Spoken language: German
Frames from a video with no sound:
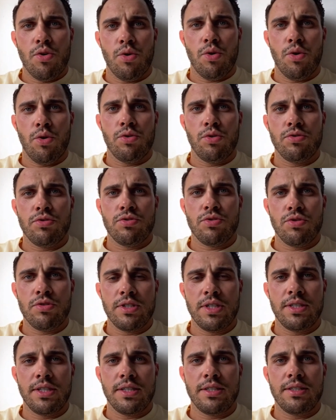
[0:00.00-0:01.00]
Und so
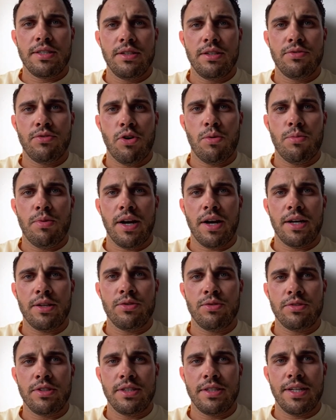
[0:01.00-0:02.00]
sieht jetzt die
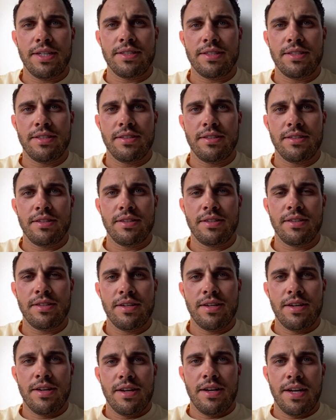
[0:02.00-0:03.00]
Vorbereitung die nächsten
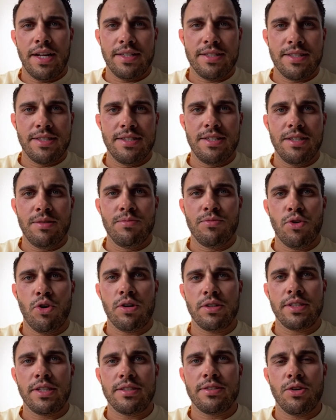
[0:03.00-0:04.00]
letzten sieben
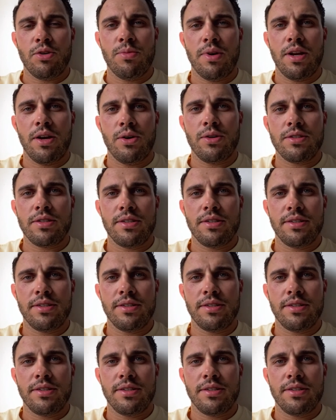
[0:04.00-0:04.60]
Wochen jetzt nochmal aus.